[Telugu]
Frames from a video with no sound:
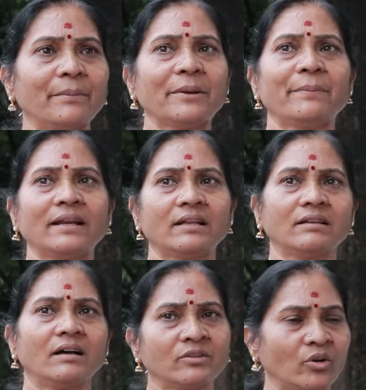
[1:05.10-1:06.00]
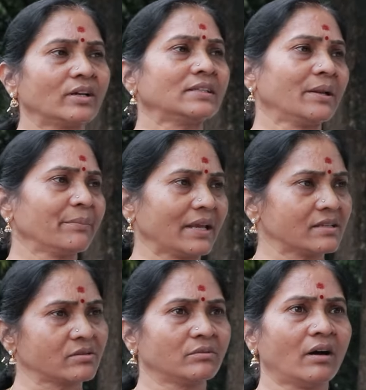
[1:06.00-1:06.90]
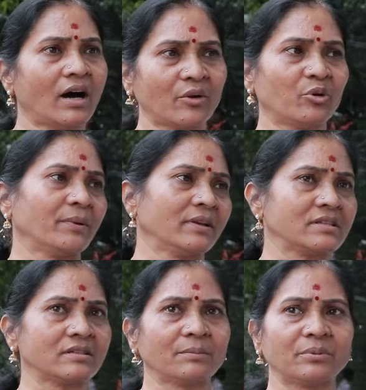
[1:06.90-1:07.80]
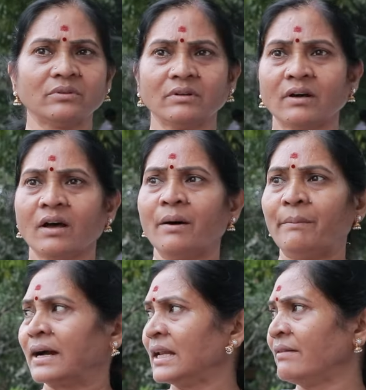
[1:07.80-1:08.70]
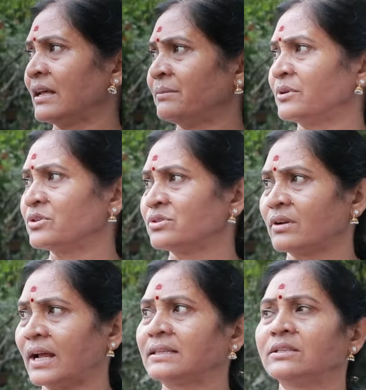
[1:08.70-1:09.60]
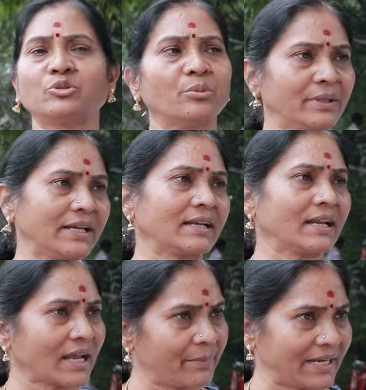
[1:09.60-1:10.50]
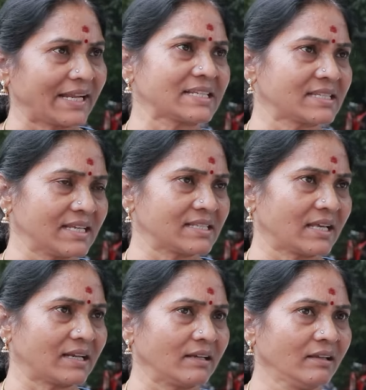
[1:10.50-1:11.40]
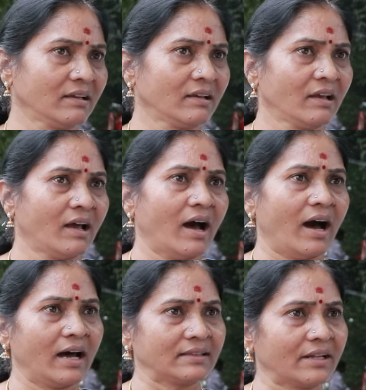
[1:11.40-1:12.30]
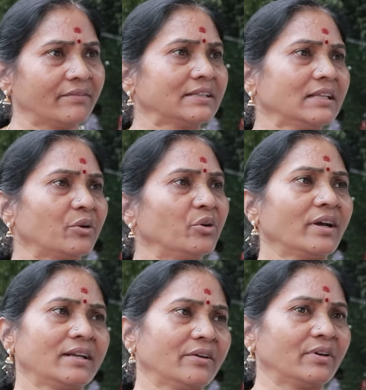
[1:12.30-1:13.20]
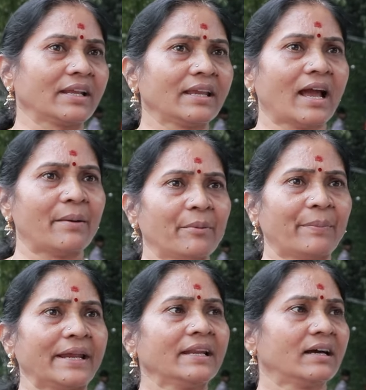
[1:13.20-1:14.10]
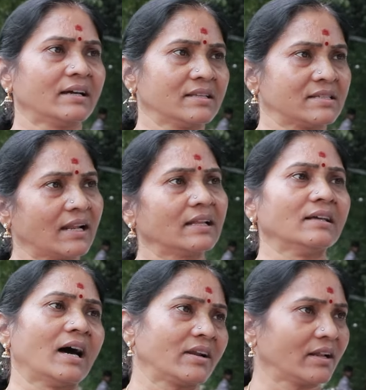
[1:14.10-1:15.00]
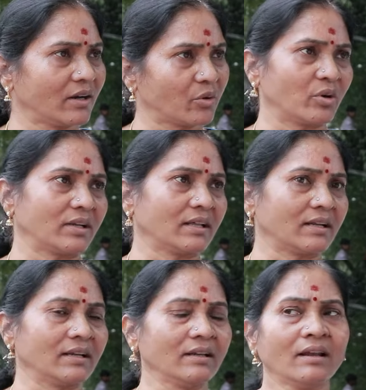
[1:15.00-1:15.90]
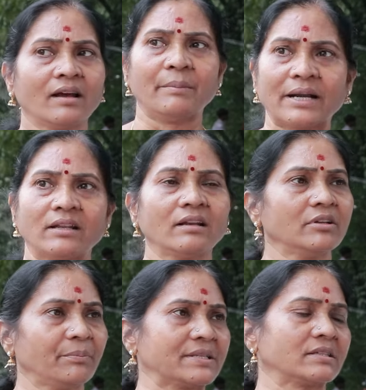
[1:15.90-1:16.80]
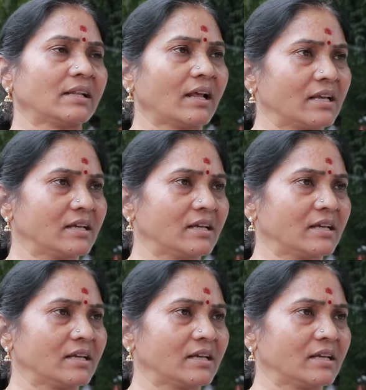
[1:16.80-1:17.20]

అమ్మాయి పైన దొంగతనం కేసు ఆరోపణలు ఇచ్చినప్పుడు మంగళవారం రోజు రాత్రి తొమ్మిది గంటలకి ఆమెను అరెస్ట్ చేశారని ఆ తర్వాత రెండు గంటల వరకు ఆమె పైన చాలా దారుణంగా కొట్టారని బట్టలు విప్పేసి తన